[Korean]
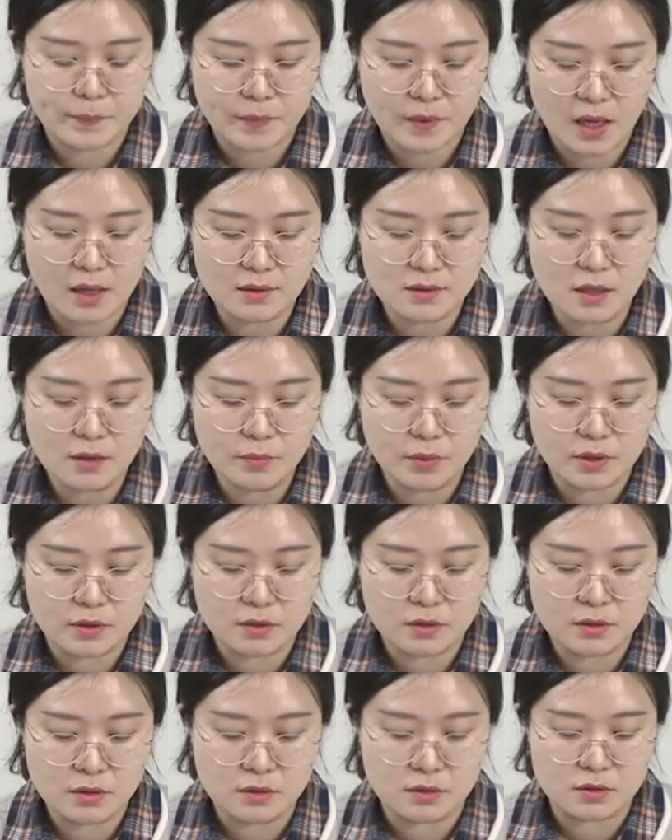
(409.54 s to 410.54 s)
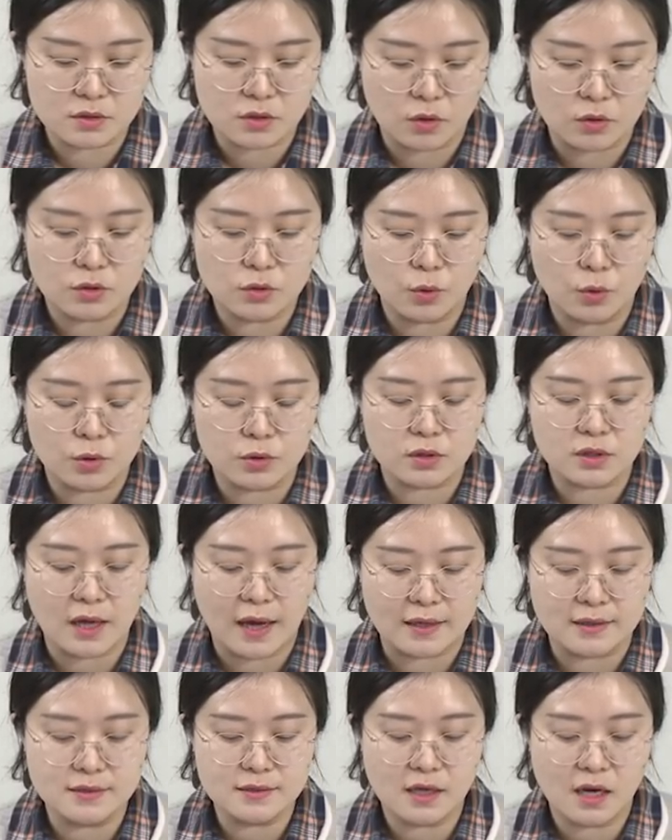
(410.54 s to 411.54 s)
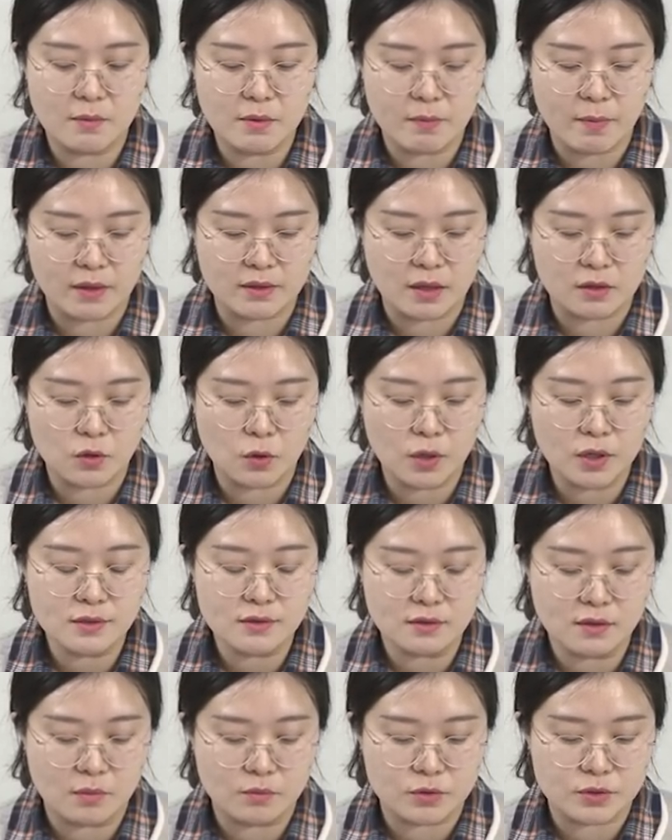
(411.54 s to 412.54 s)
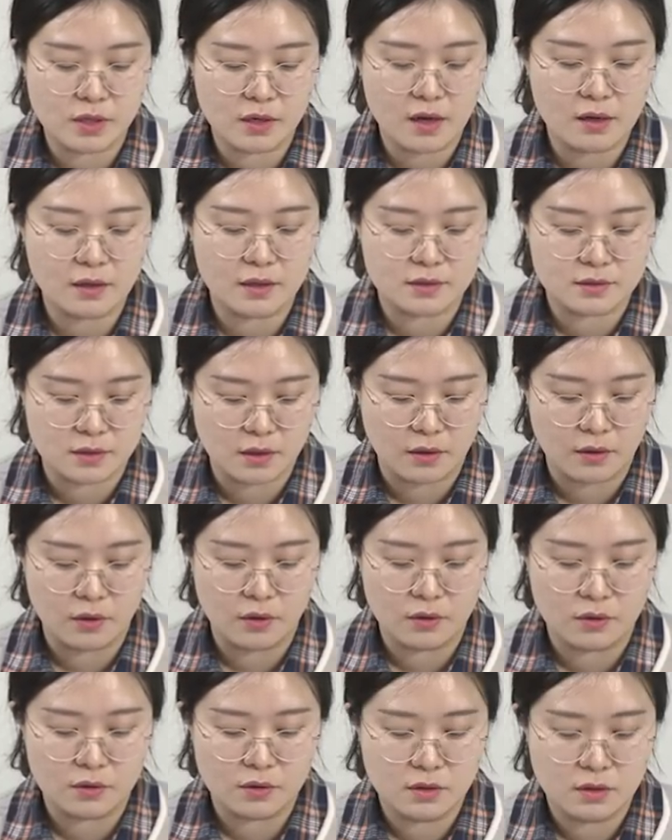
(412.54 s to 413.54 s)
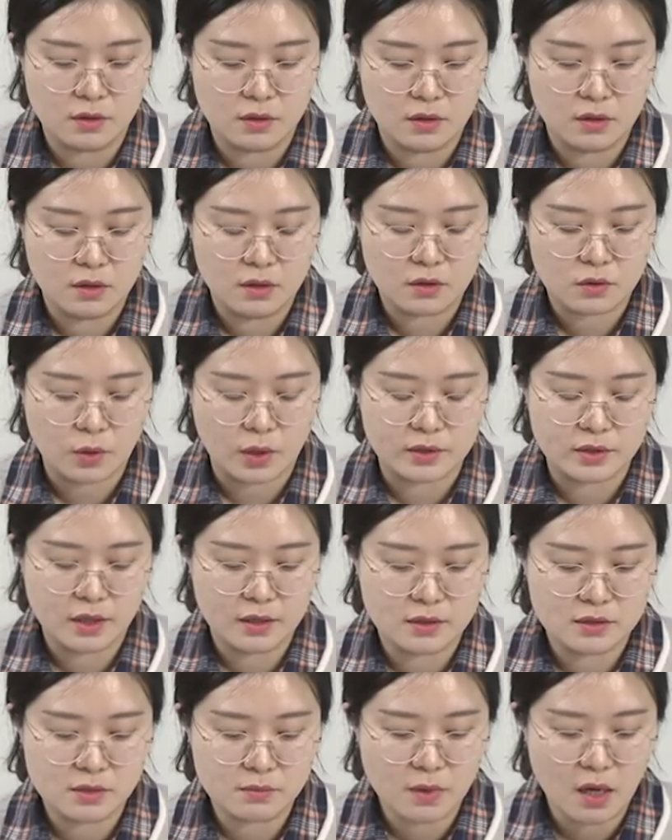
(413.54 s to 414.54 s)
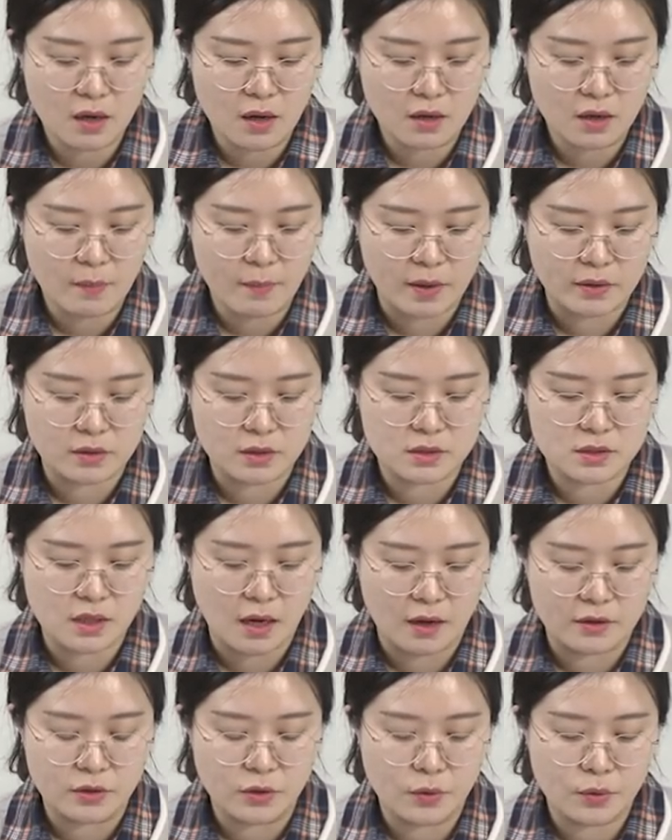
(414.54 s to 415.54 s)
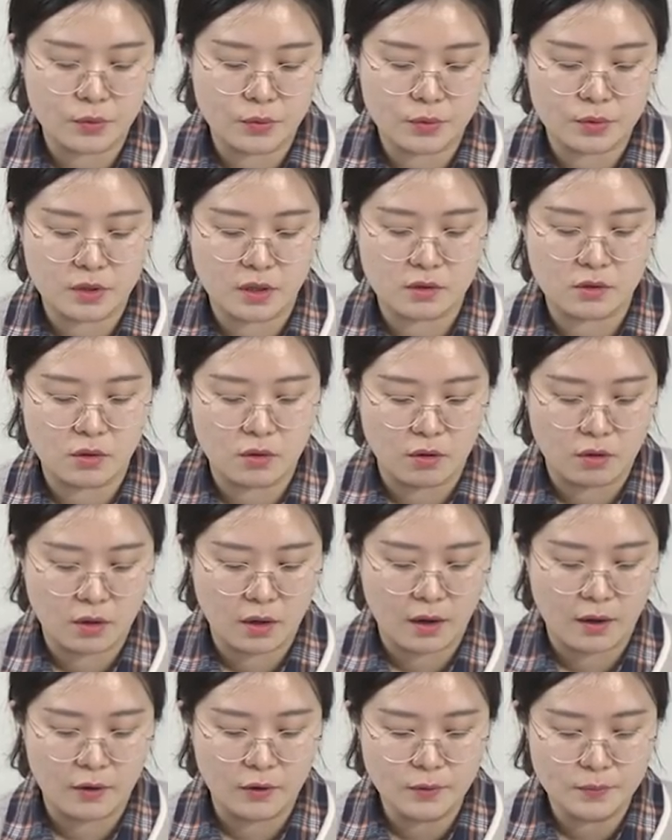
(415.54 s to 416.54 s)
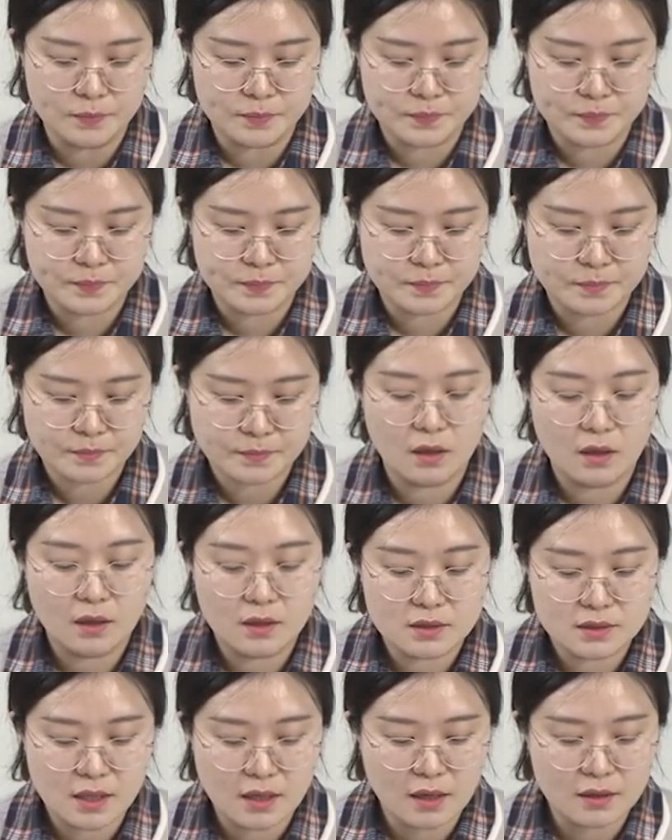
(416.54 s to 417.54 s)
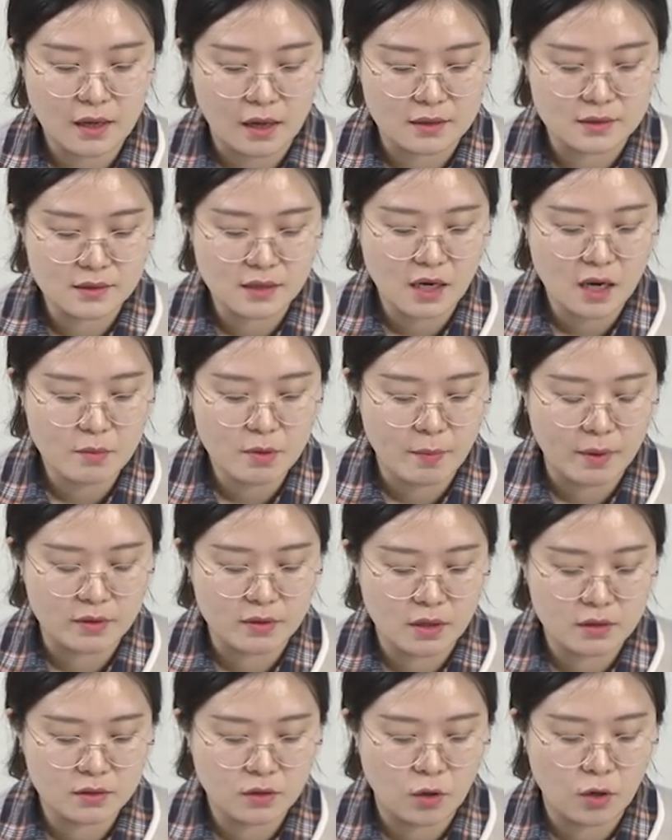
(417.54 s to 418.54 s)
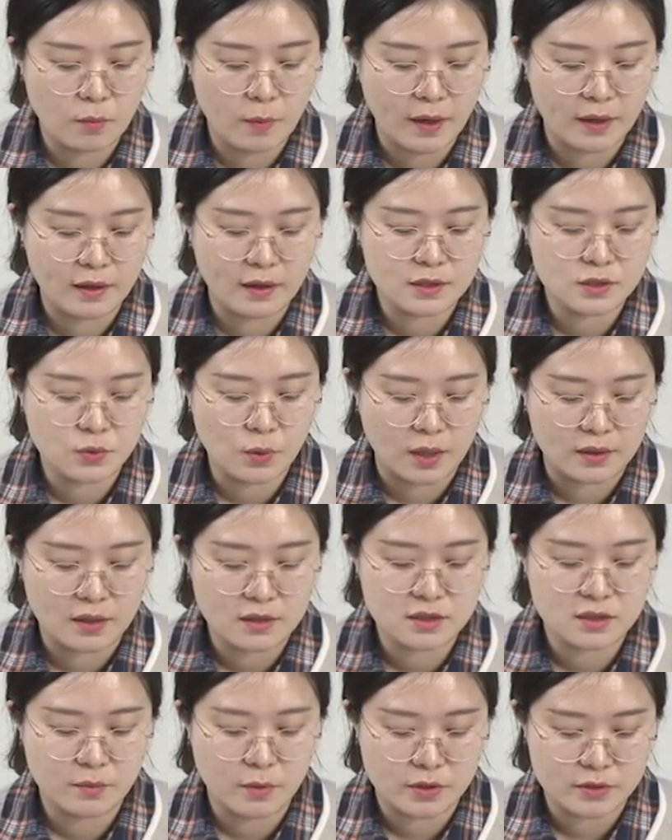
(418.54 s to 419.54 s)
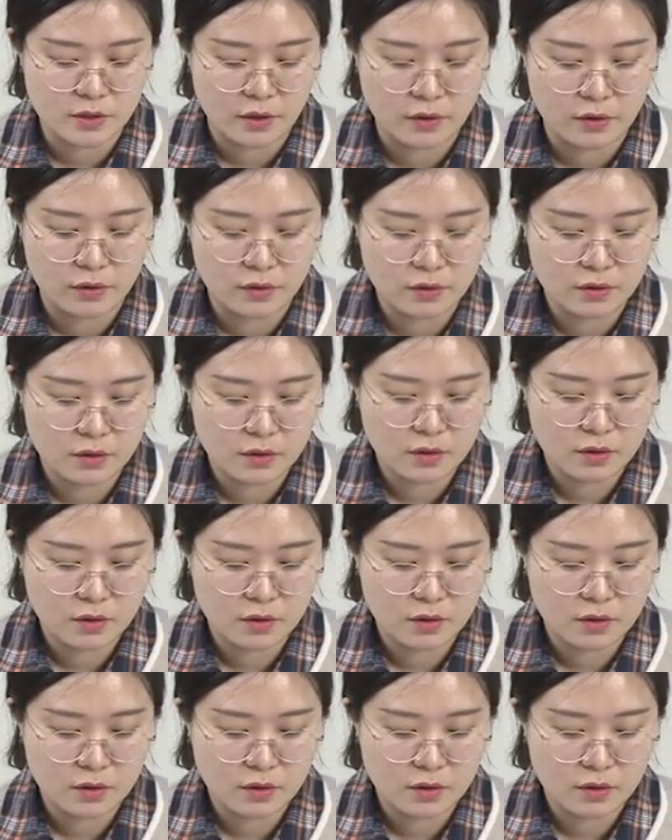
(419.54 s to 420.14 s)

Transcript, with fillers: 항상 비는 저를 곧 다른 사람을 만나 떠날 사람으로 생각했어요. 관계를 심각하게 만들지 않으려고 그랬던 걸까요? 제가 다른 사람을 만나는 걸 바라지도 않았으면서요.